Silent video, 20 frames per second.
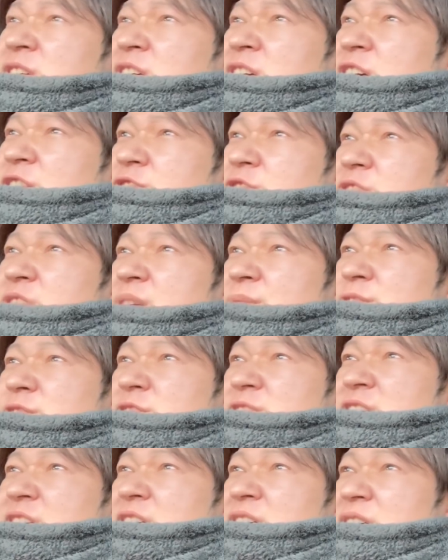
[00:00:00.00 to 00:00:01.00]

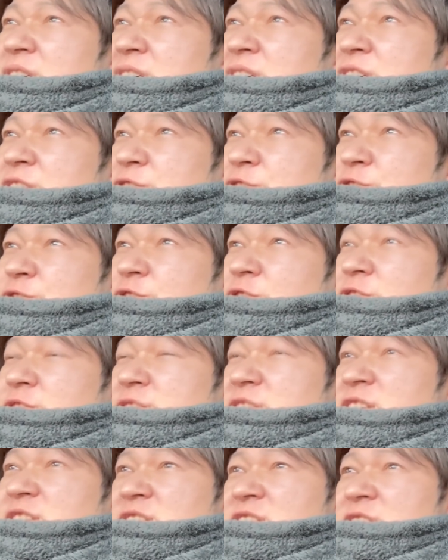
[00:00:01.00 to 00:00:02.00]
ヤマトさん、どこ
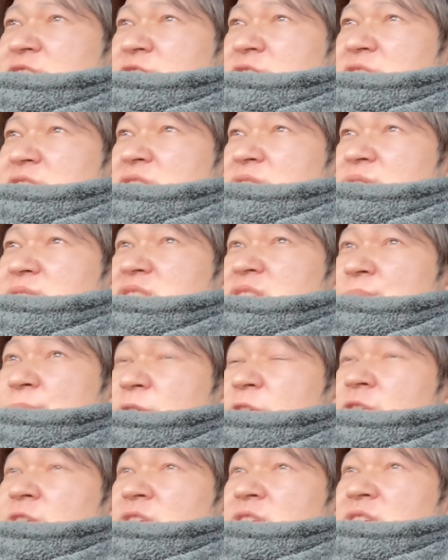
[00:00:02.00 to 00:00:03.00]
のセンターとか電話して
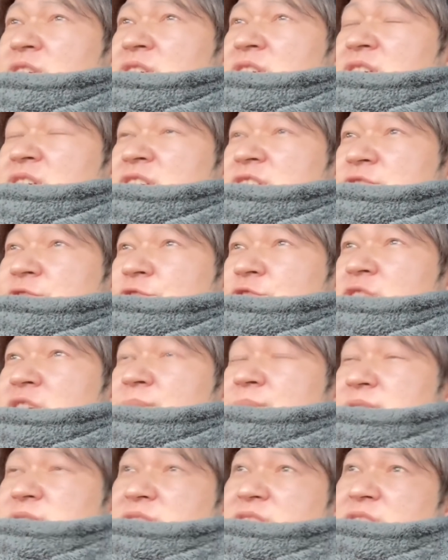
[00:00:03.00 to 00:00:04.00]
も、
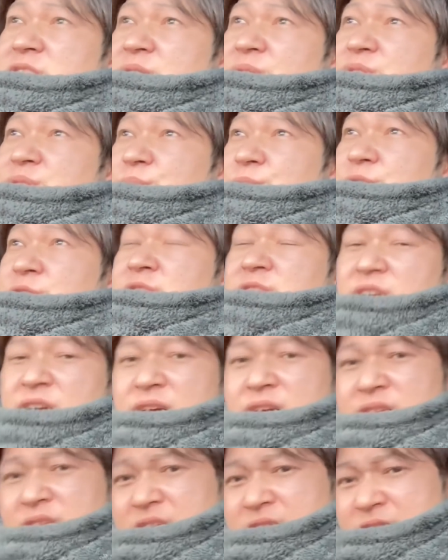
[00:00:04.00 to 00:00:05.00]
ドライバーさんに電話しても繋
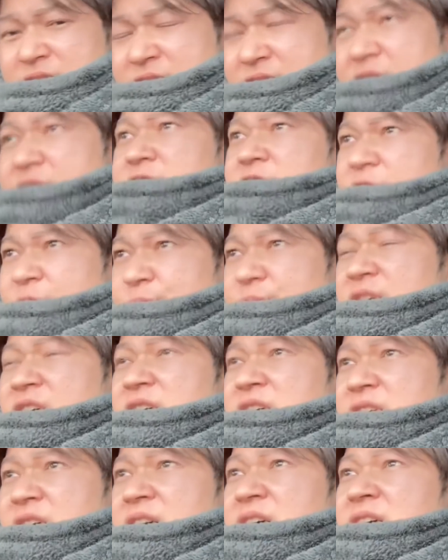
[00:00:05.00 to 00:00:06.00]
がらないんですよ。だ
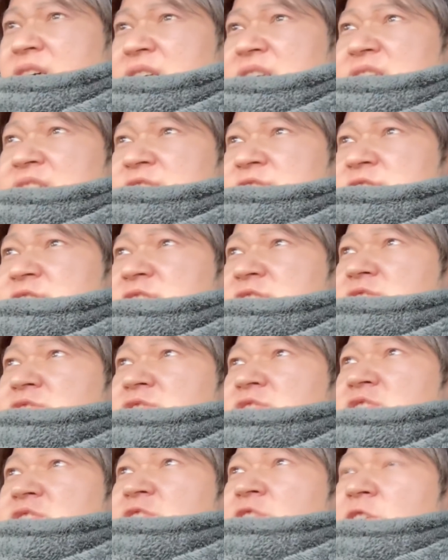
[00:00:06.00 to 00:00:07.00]
から、次の
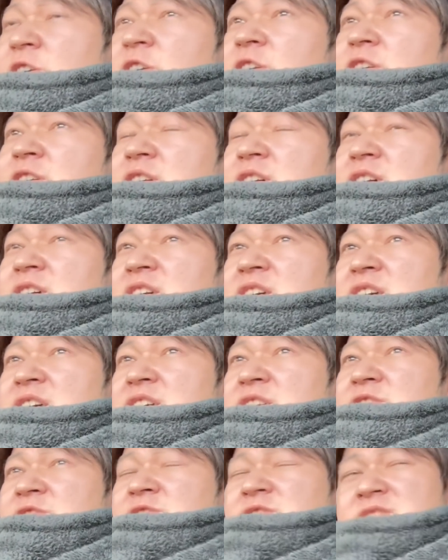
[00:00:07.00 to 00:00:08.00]
日の、
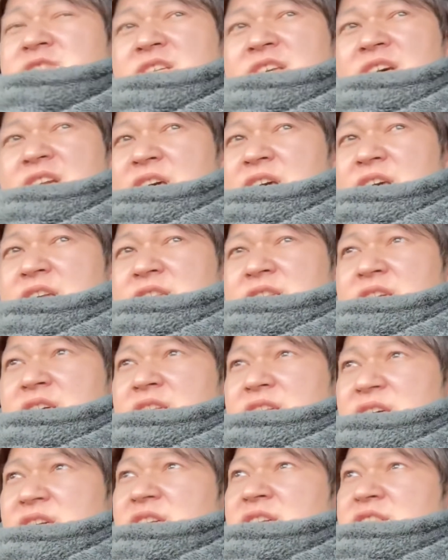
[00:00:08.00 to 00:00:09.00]
9時からやった
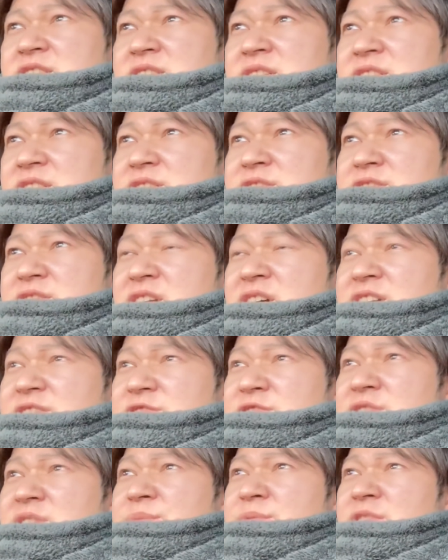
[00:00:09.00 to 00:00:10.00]
かななんか
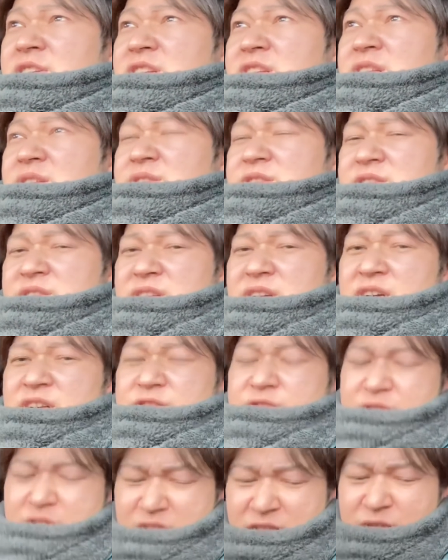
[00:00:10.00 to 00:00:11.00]
そんなもんから電話繋が
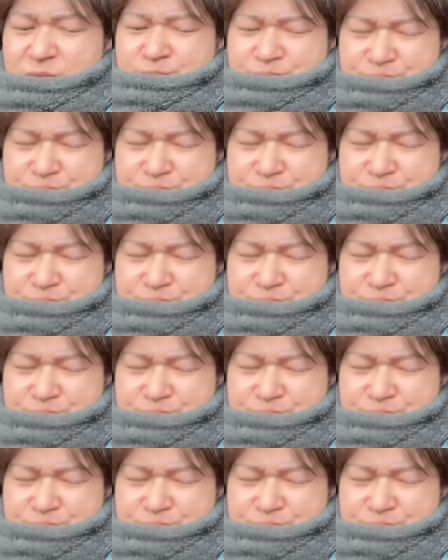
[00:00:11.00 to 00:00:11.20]
るんで。